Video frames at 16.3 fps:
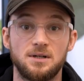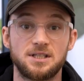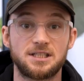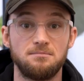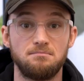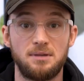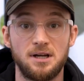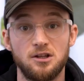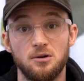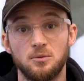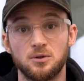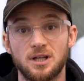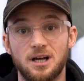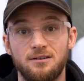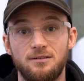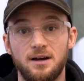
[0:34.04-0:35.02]
Moi, ce qui me plaît dans
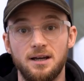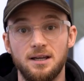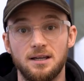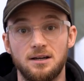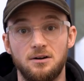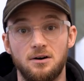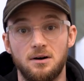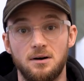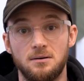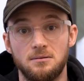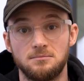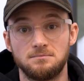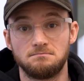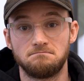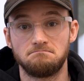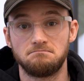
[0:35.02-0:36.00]
mon travail, alors
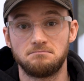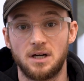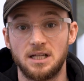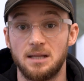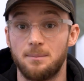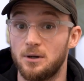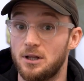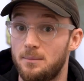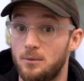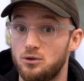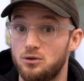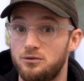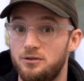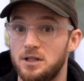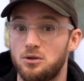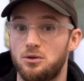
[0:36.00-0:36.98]
euh, indépendamment
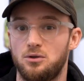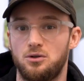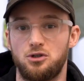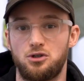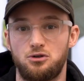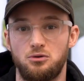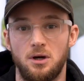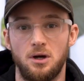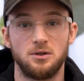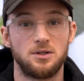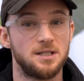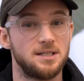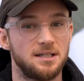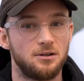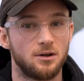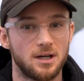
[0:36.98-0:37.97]
du fait que je sois
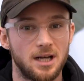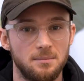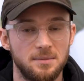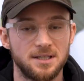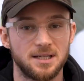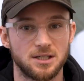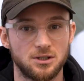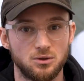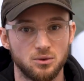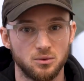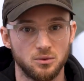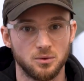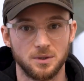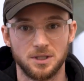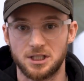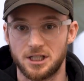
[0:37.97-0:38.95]
utilisateur de
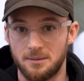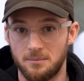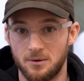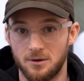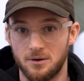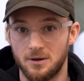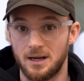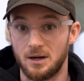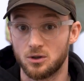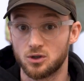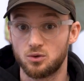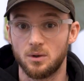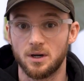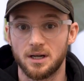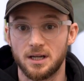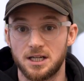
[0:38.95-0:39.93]
l'application et que j'aime euh, aller en
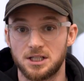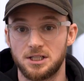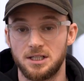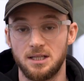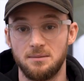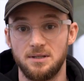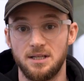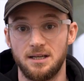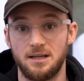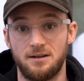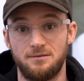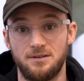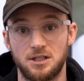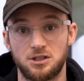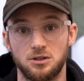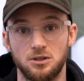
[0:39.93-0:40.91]
soirée acheter des
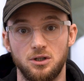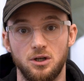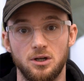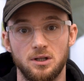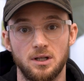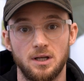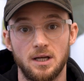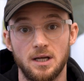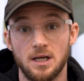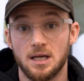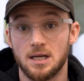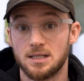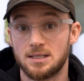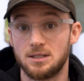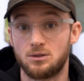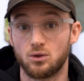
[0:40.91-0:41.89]
billets via Shotgun,
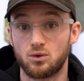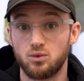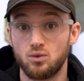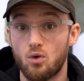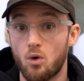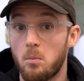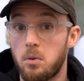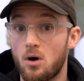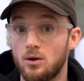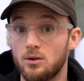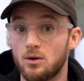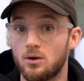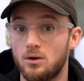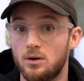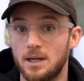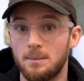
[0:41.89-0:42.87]
c'est surtout
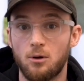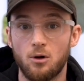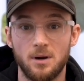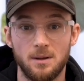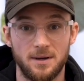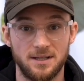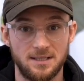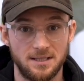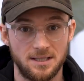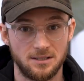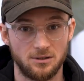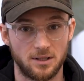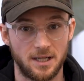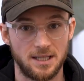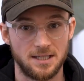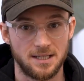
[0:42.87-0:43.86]
comprendre les problématiques
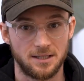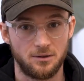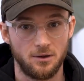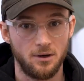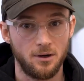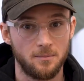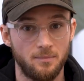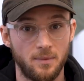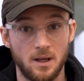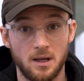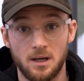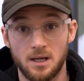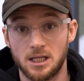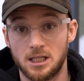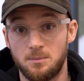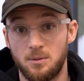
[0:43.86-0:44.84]
des organisateurs
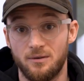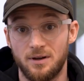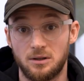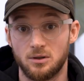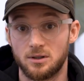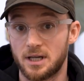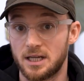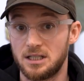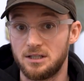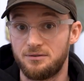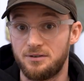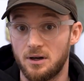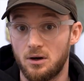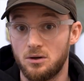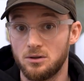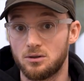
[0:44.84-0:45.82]
qui peuvent être très
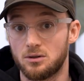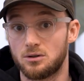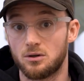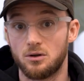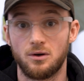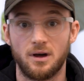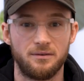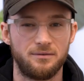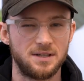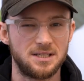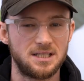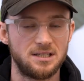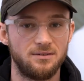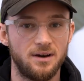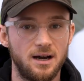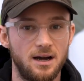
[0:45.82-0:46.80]
différentes entre un
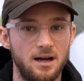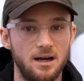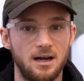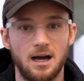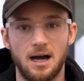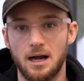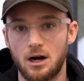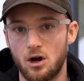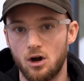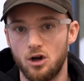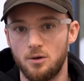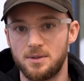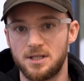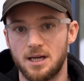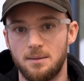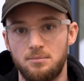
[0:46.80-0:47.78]
festival, un
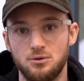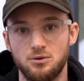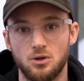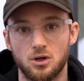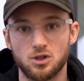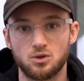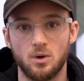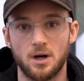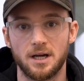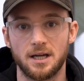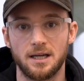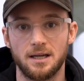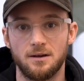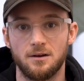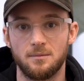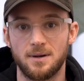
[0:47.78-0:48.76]
club qui a plusieurs
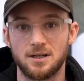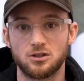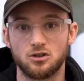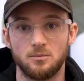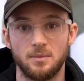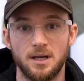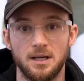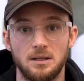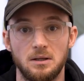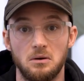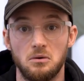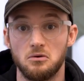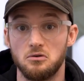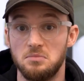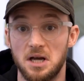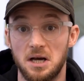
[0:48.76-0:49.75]
soirées euh, par semaine,
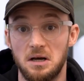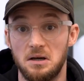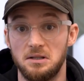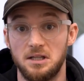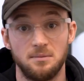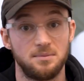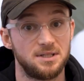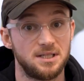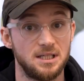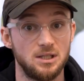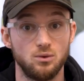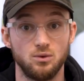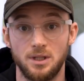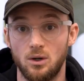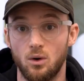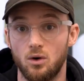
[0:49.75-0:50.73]
ou bien des petits
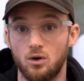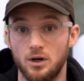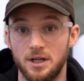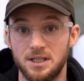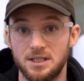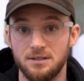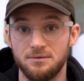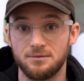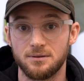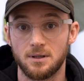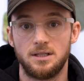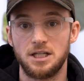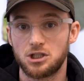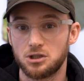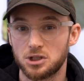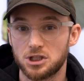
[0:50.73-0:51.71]
ou des gros collectifs,
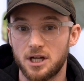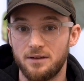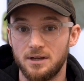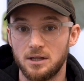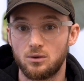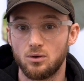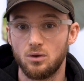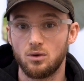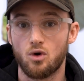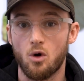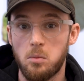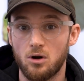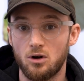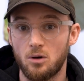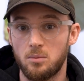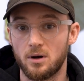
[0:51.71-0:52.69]
échanger avec eux,
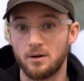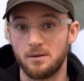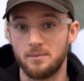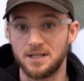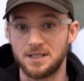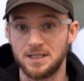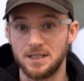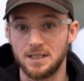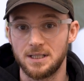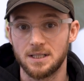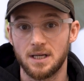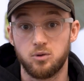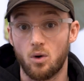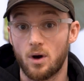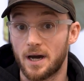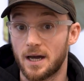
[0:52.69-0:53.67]
comprendre leurs
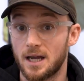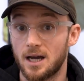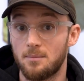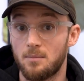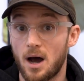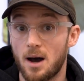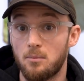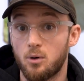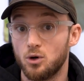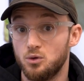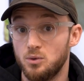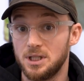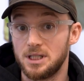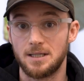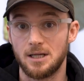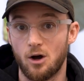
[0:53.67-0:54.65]
problématiques pour créer un,
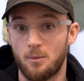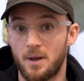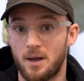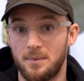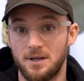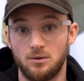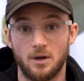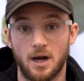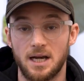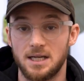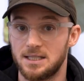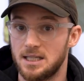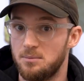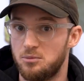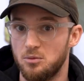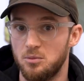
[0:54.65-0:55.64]
produit qui leur permette de
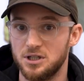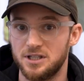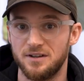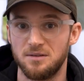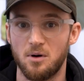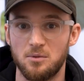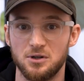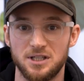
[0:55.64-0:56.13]
réaliser les plus beaux événements